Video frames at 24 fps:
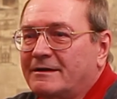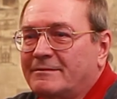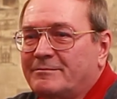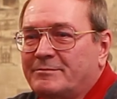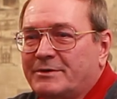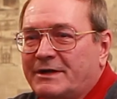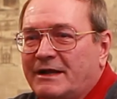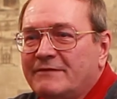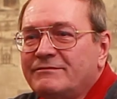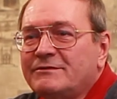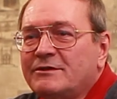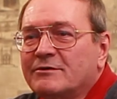
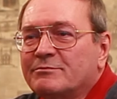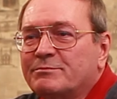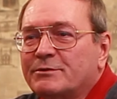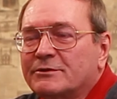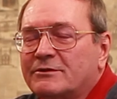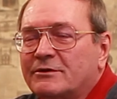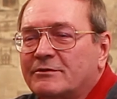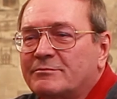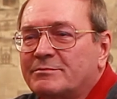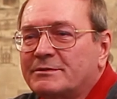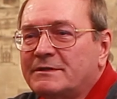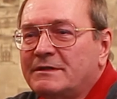
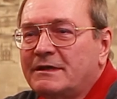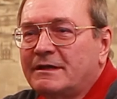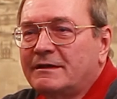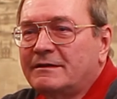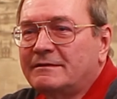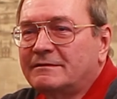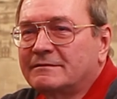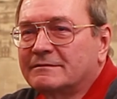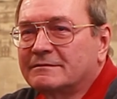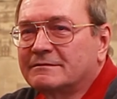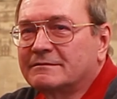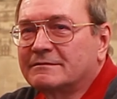prawdopodobnie
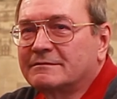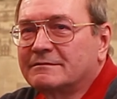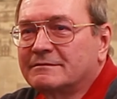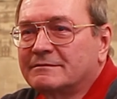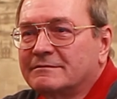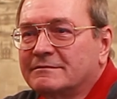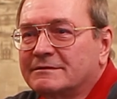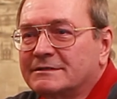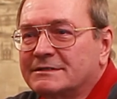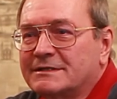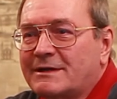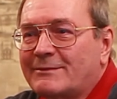
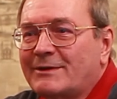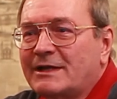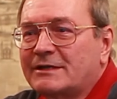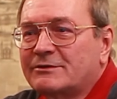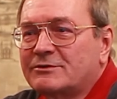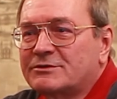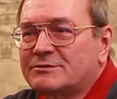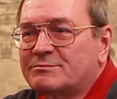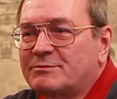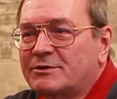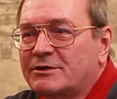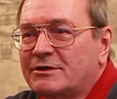
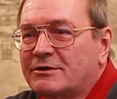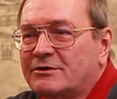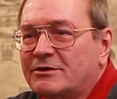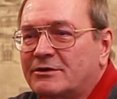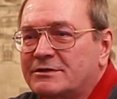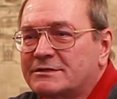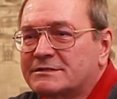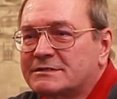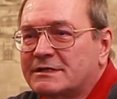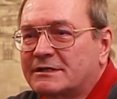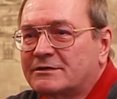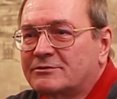działalność mojego
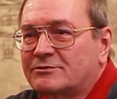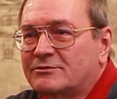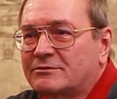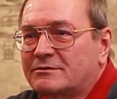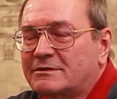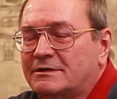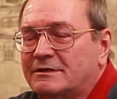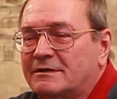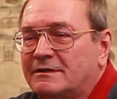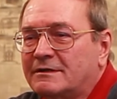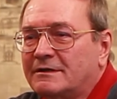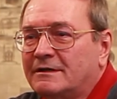ojca,
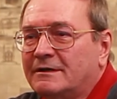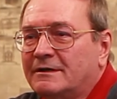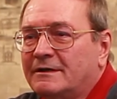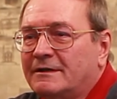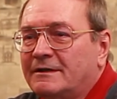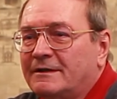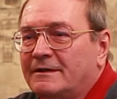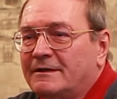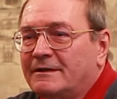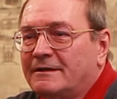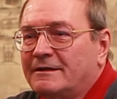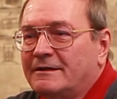który
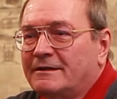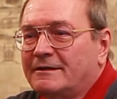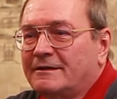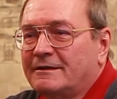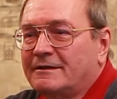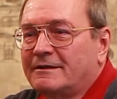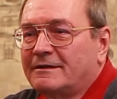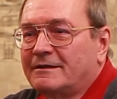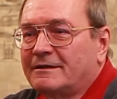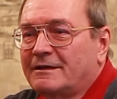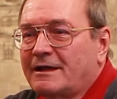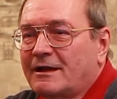e,
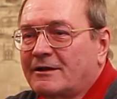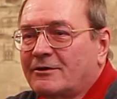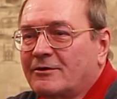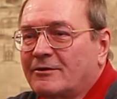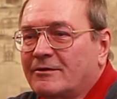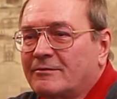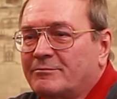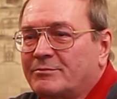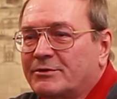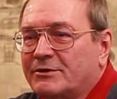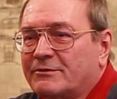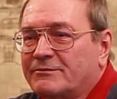
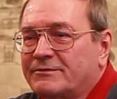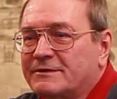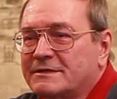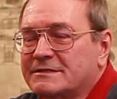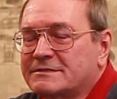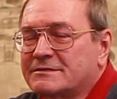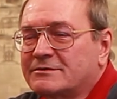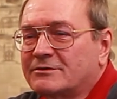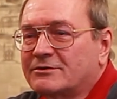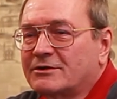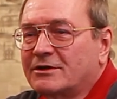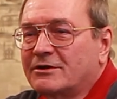jako
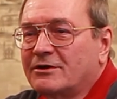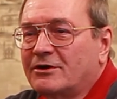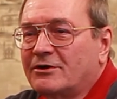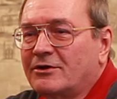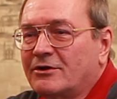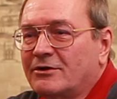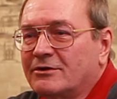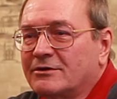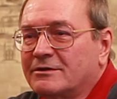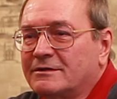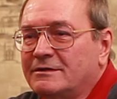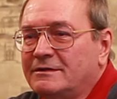profesor
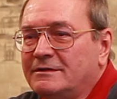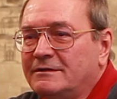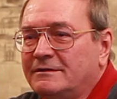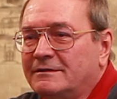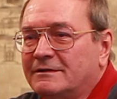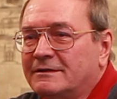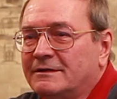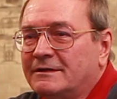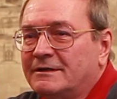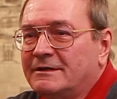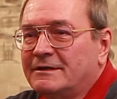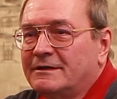geologii
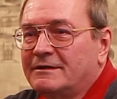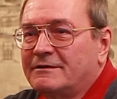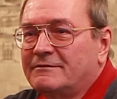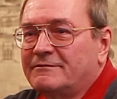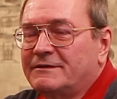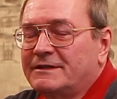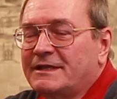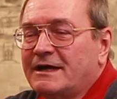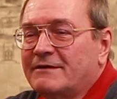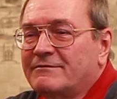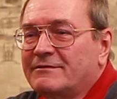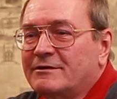
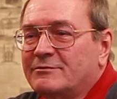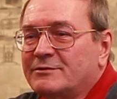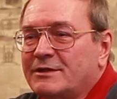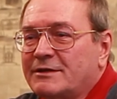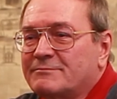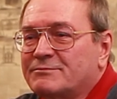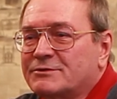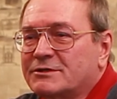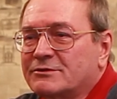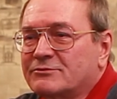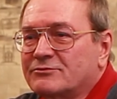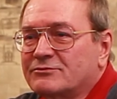wydawał
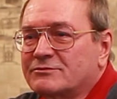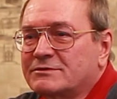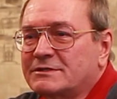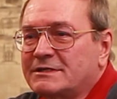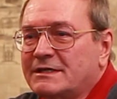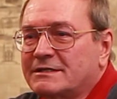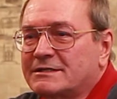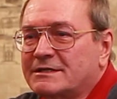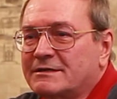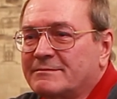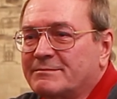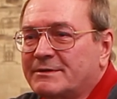
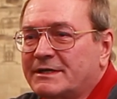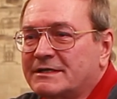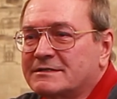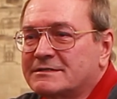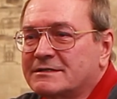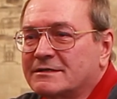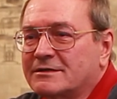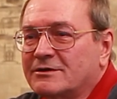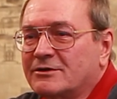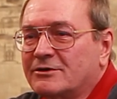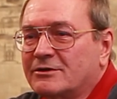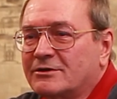najprzeróżniejsze
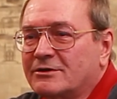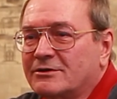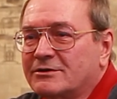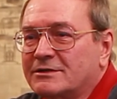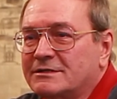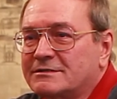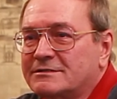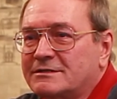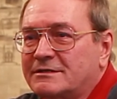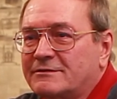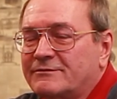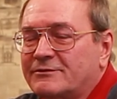prace
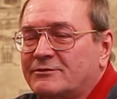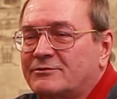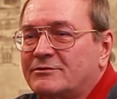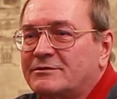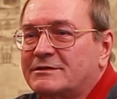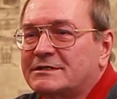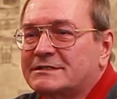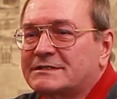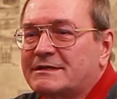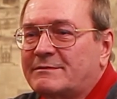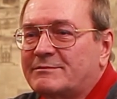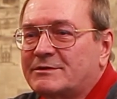geologiczne, w
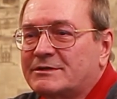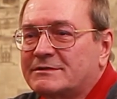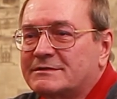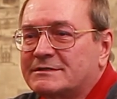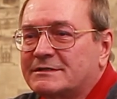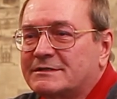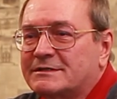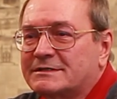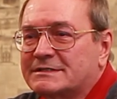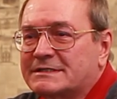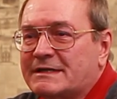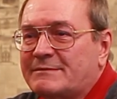których e,
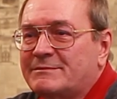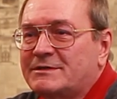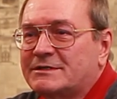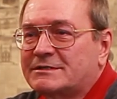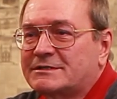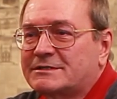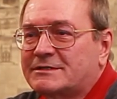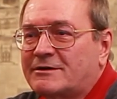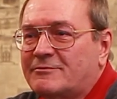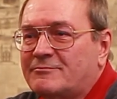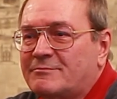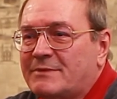
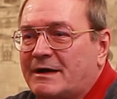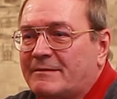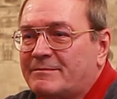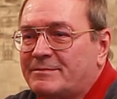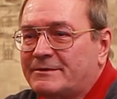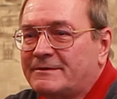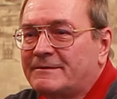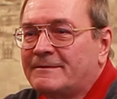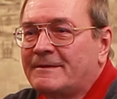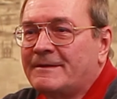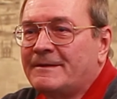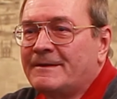zamieszczał
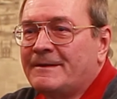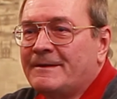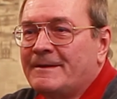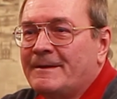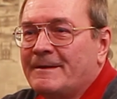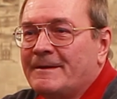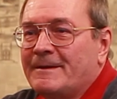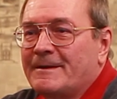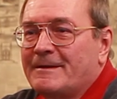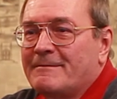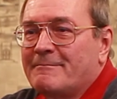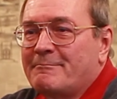mapy.
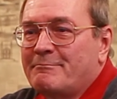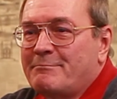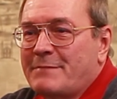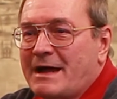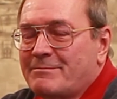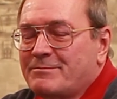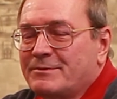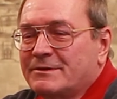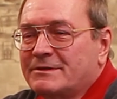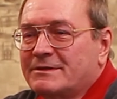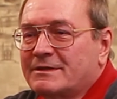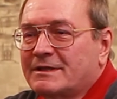
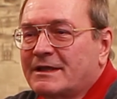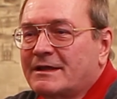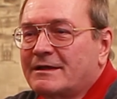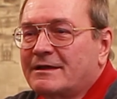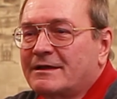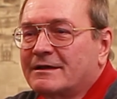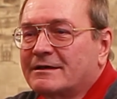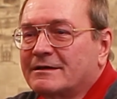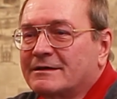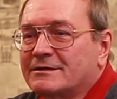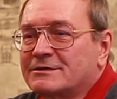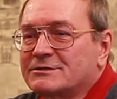Mapy
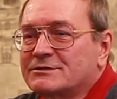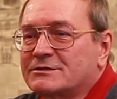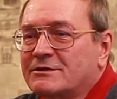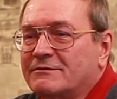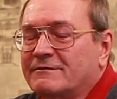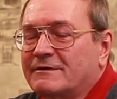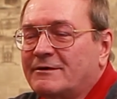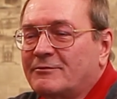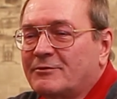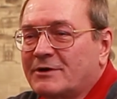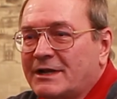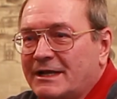te
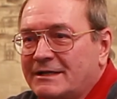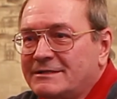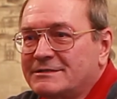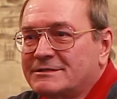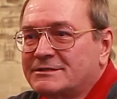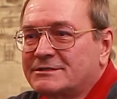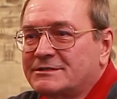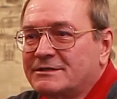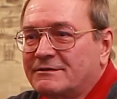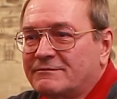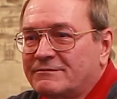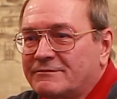rysował
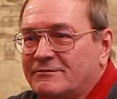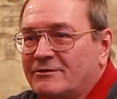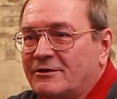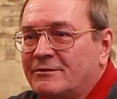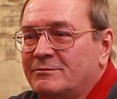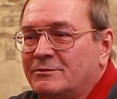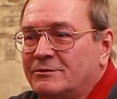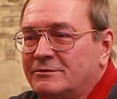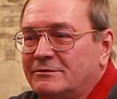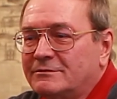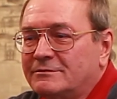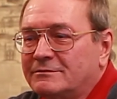ręcznie w
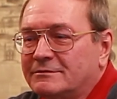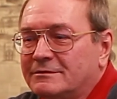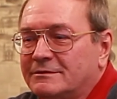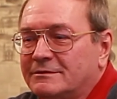domu